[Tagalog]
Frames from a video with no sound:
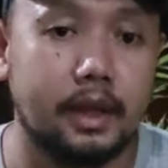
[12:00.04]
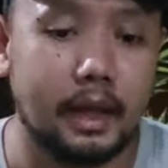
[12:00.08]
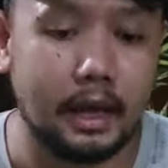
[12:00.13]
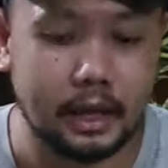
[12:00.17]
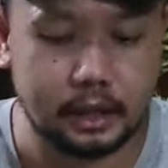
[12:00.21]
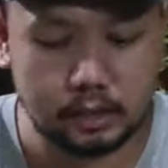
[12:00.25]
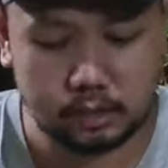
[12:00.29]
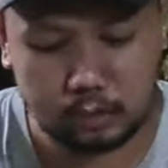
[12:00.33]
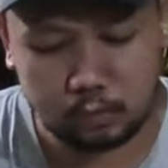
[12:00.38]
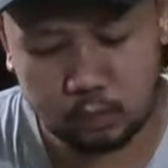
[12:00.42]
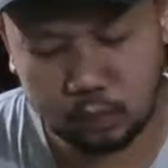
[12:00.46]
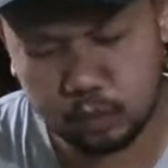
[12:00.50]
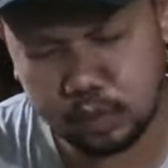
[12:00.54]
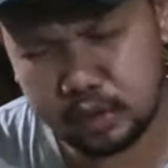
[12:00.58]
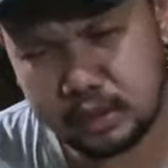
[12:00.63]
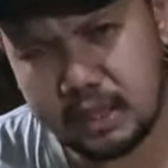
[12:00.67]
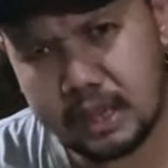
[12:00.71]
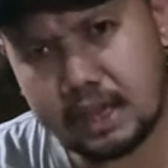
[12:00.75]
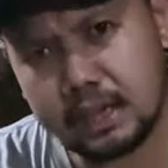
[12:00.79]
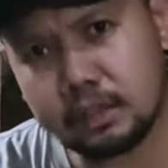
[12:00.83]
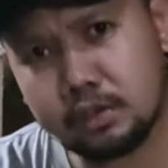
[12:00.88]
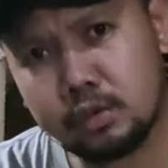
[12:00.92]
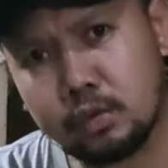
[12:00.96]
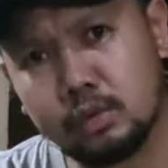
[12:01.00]
And would
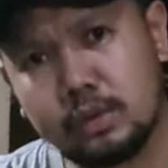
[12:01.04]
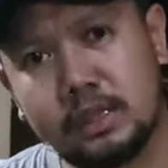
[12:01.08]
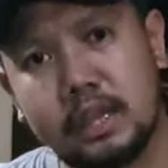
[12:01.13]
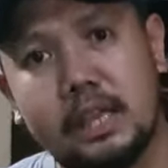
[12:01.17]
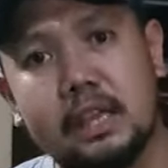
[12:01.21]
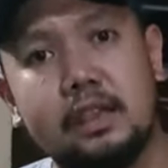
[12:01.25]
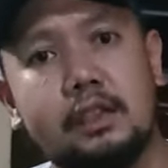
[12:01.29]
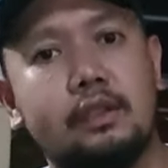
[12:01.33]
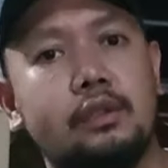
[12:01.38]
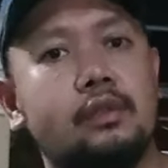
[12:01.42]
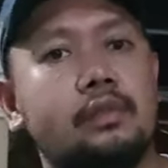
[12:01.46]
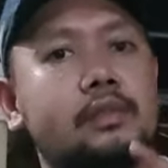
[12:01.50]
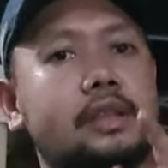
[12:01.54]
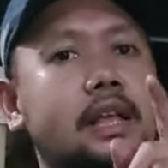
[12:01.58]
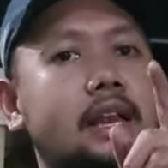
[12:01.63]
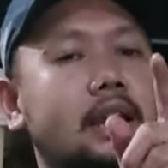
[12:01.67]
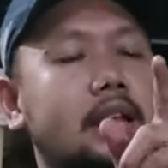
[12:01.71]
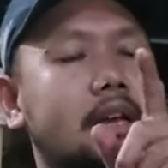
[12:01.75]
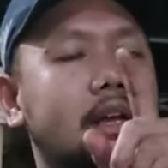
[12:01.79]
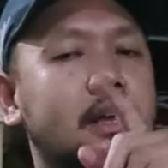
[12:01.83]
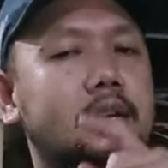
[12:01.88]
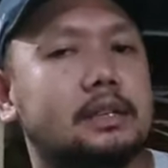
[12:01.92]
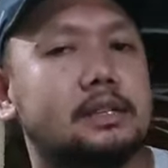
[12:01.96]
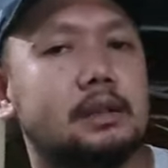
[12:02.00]
like to thank you
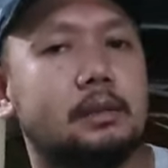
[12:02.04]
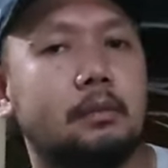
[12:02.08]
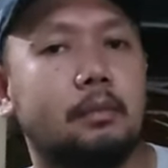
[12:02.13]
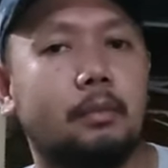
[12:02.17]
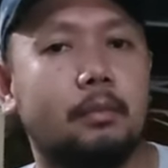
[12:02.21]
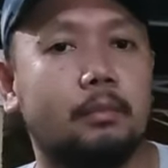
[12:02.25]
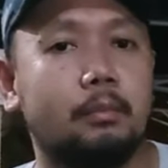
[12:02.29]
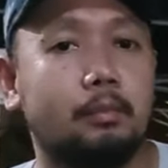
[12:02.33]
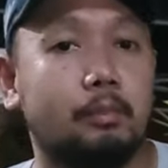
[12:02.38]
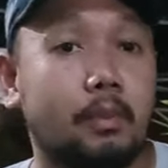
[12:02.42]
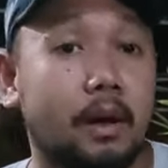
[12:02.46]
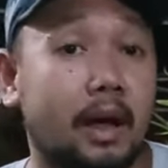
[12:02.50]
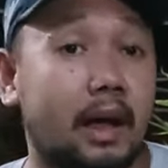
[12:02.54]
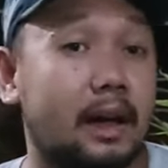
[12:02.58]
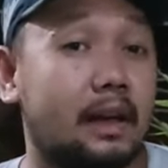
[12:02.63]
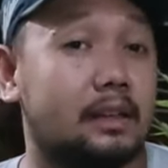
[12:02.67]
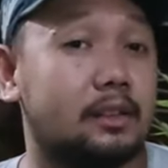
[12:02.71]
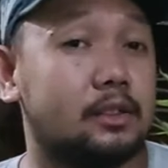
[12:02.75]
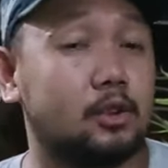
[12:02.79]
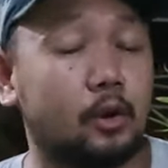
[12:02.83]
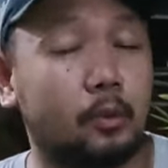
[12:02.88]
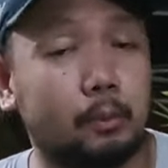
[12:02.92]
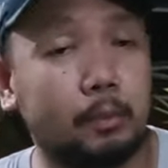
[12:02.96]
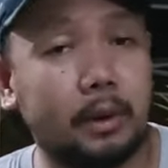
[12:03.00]
talaga sa mga
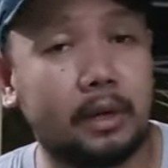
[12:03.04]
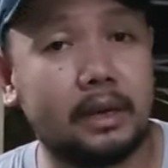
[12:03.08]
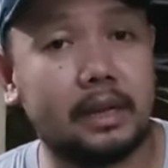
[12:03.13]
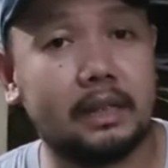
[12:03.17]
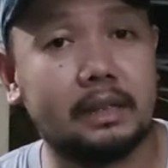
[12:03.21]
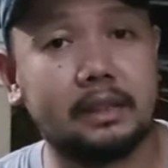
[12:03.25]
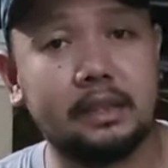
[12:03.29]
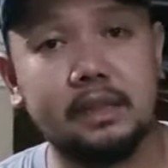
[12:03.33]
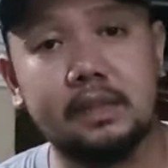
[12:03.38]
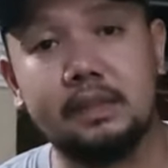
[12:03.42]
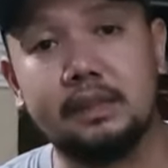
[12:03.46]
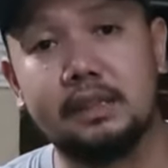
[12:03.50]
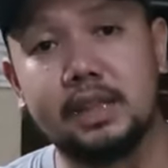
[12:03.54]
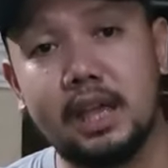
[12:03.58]
katropa natin.